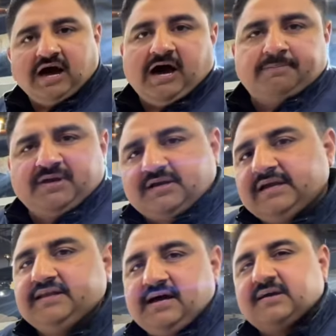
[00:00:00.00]
आपकी
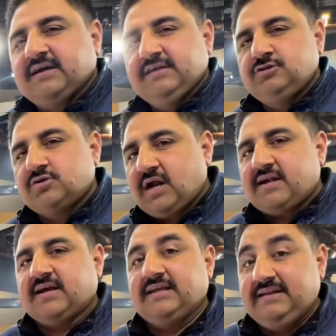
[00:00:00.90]
कहीं ना कहीं जो
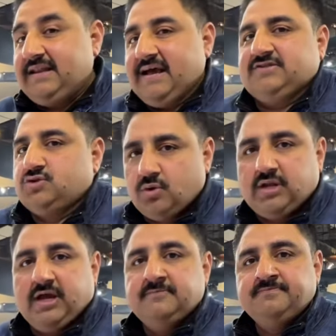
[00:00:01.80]
टाटा की
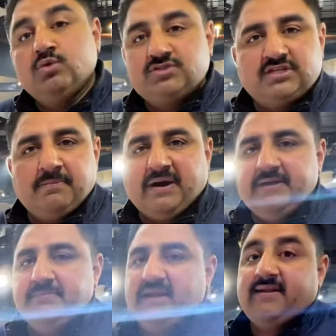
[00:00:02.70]
नेक्सोन है उससे
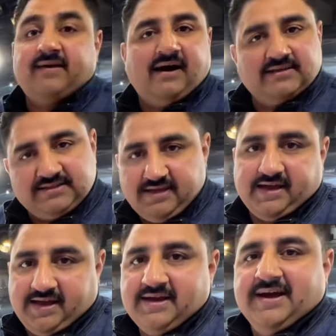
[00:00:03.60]
भाई मेल खाती
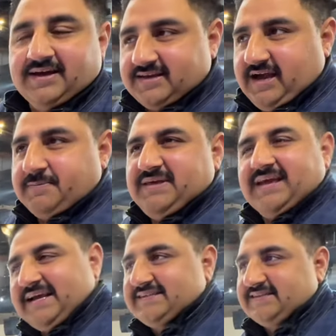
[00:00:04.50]
है कि आप
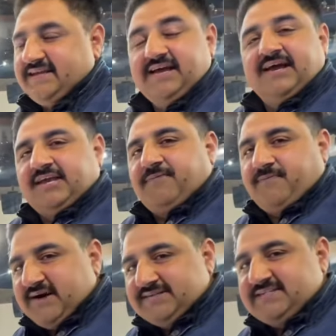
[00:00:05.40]
ये कह सकते हैं कि
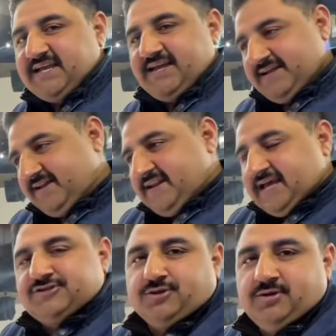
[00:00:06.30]
फ्रंट से
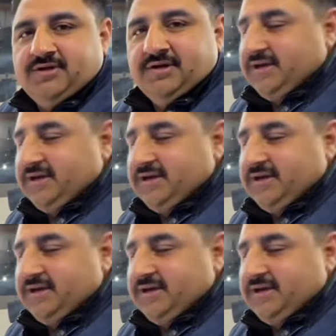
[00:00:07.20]
नेक्सोन